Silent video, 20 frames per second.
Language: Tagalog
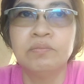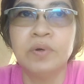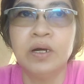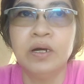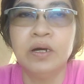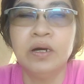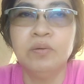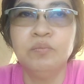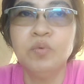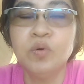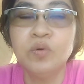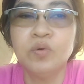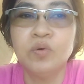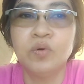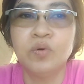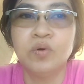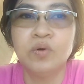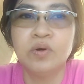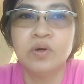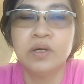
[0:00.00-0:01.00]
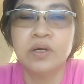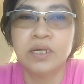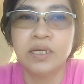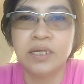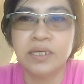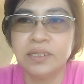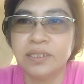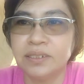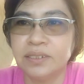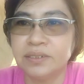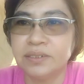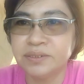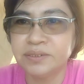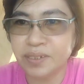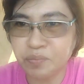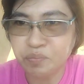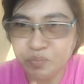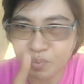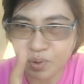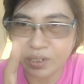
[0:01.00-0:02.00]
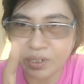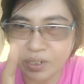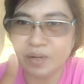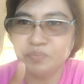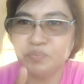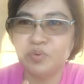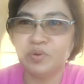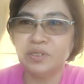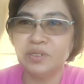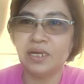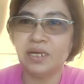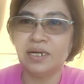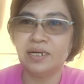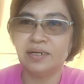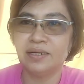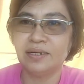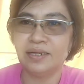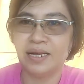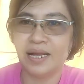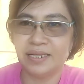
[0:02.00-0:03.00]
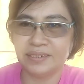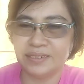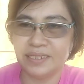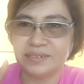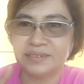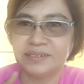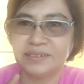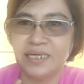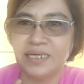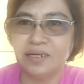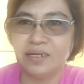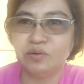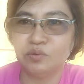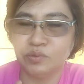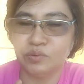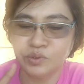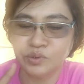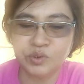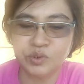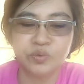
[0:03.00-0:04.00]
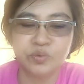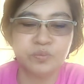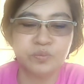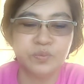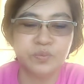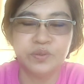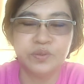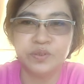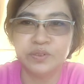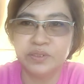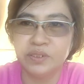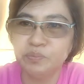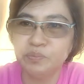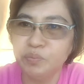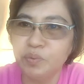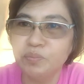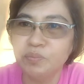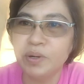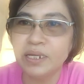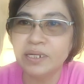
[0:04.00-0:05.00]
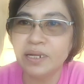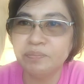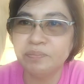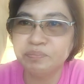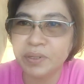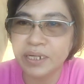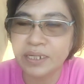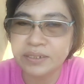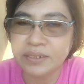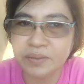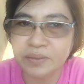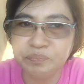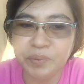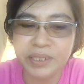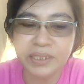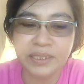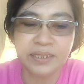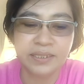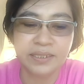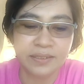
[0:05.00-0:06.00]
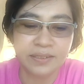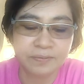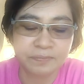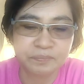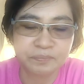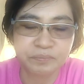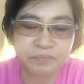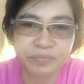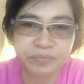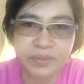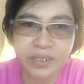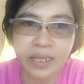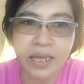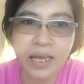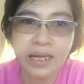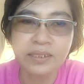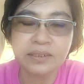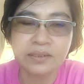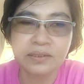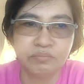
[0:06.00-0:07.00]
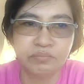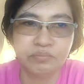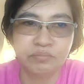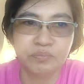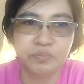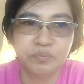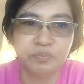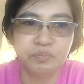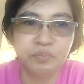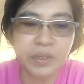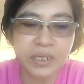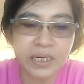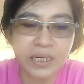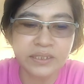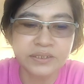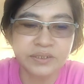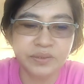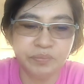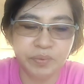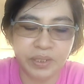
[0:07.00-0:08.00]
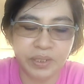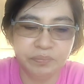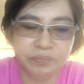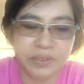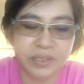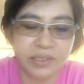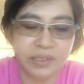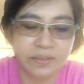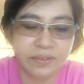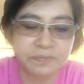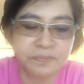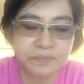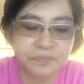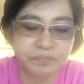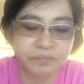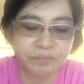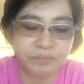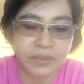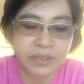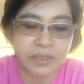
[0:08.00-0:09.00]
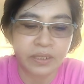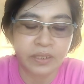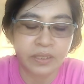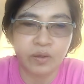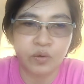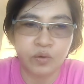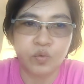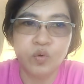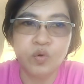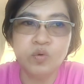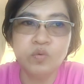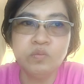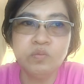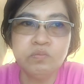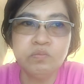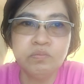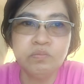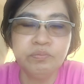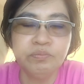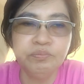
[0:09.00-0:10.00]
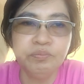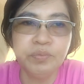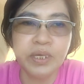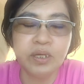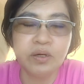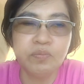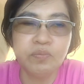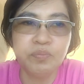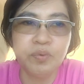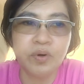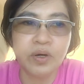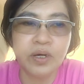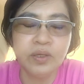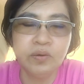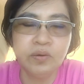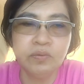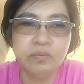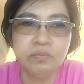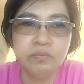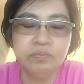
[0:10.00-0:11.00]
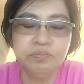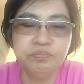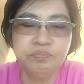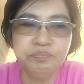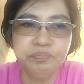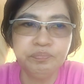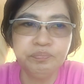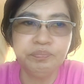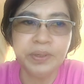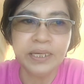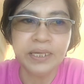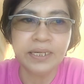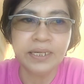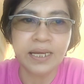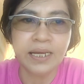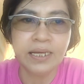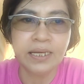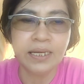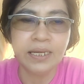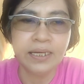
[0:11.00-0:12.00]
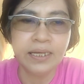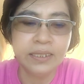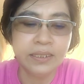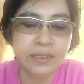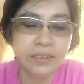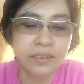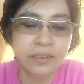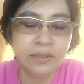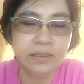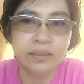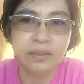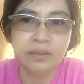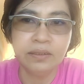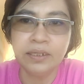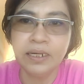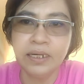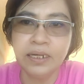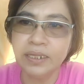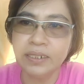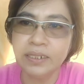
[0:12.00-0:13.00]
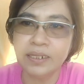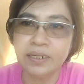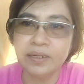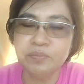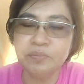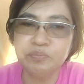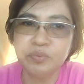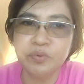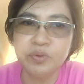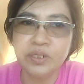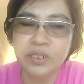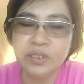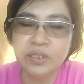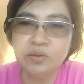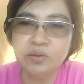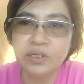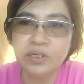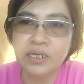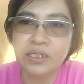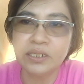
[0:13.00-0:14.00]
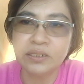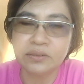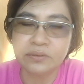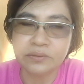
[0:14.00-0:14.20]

uh, munggo. Isang buwan na po niyang gatas yan, konsumo. Di po ba napakatipid? At malakas si baby. Kung meron po kayong pera ay uh, lagyan na rin po ninyo ng